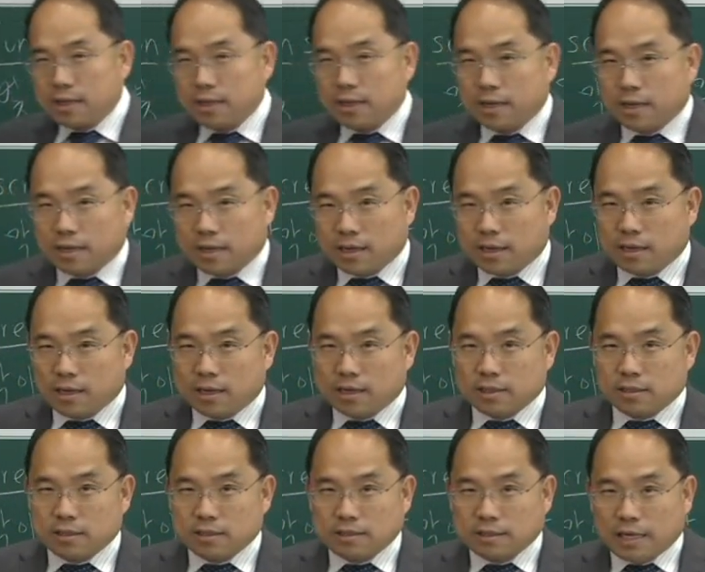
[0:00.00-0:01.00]
아,
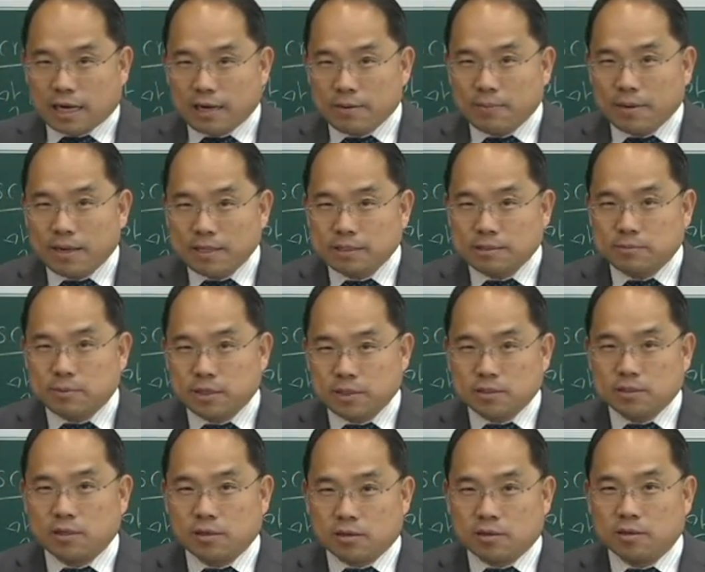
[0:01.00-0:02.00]
그
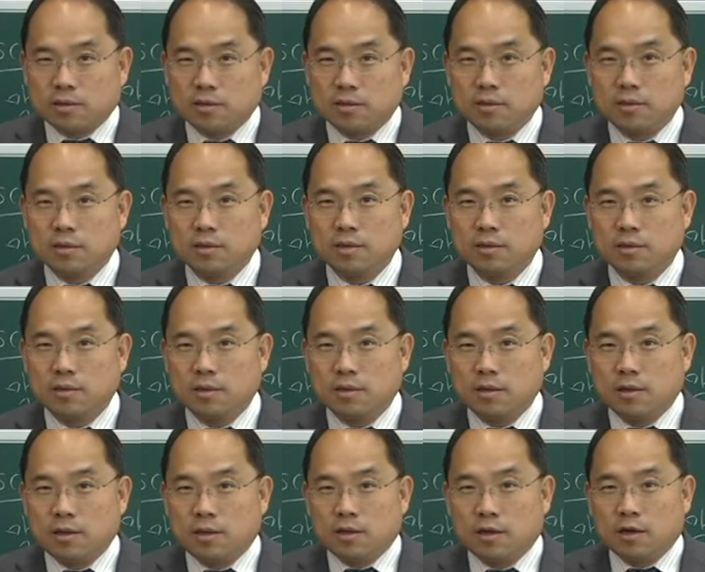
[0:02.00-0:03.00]
짧아지면서
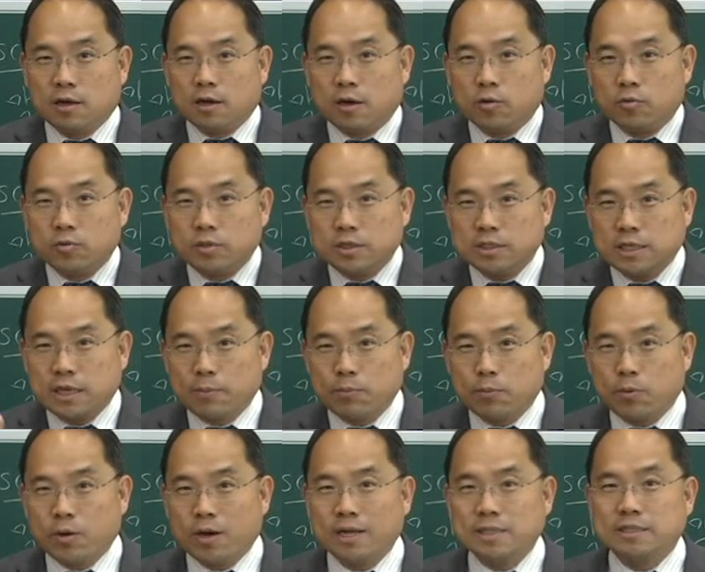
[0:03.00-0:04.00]
어, 우리
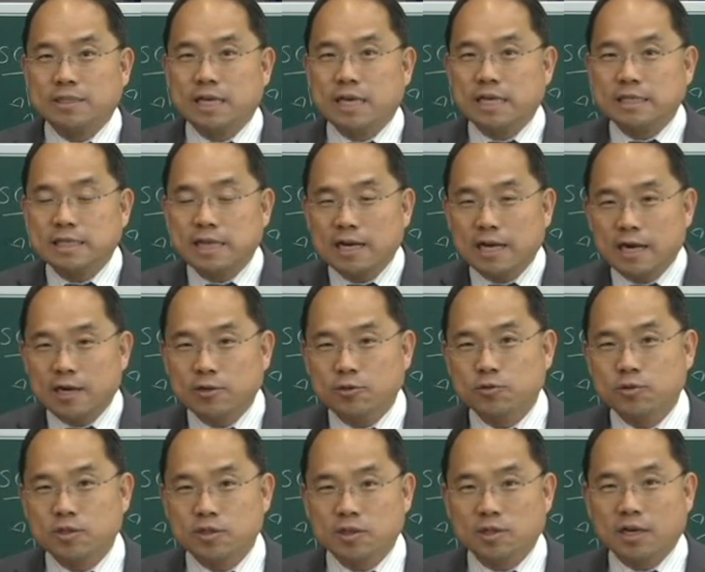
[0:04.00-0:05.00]
세포가 재생할
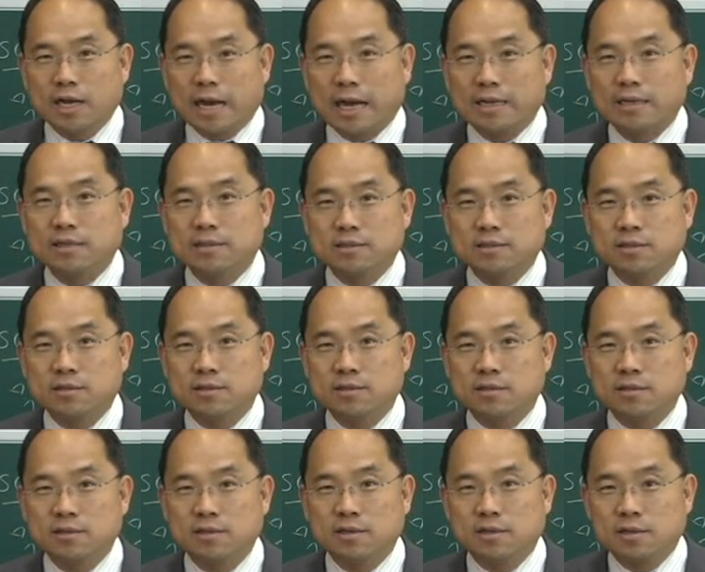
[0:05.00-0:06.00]
수 있는
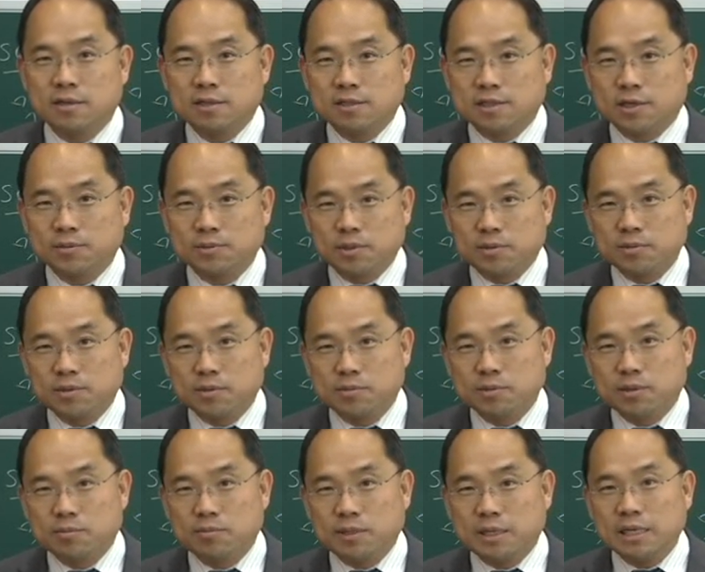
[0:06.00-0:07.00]
가능성을 점점
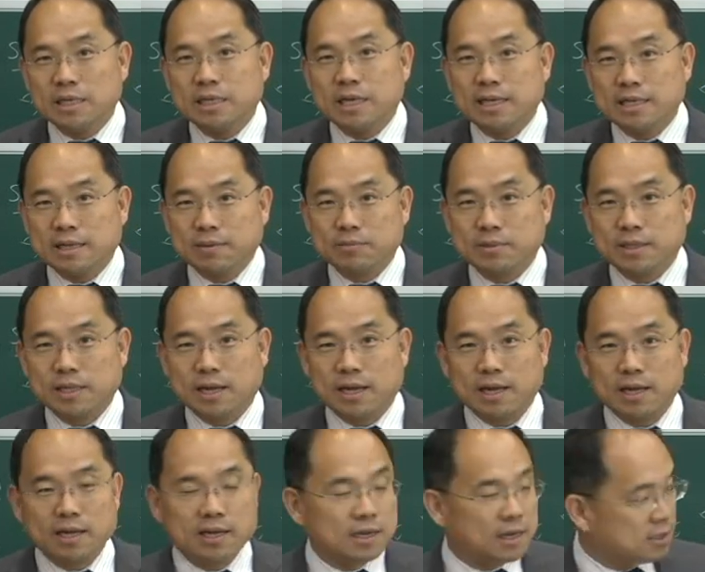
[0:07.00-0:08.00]
점점 잃게
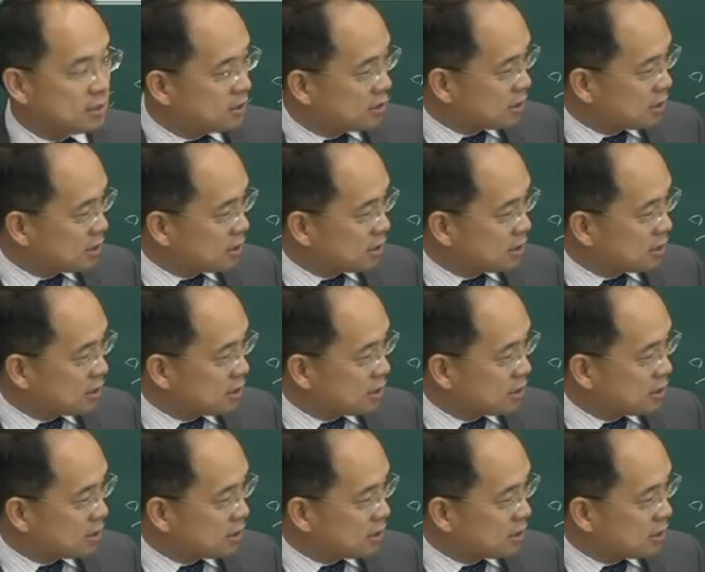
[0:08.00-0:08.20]
됩니다. 그래서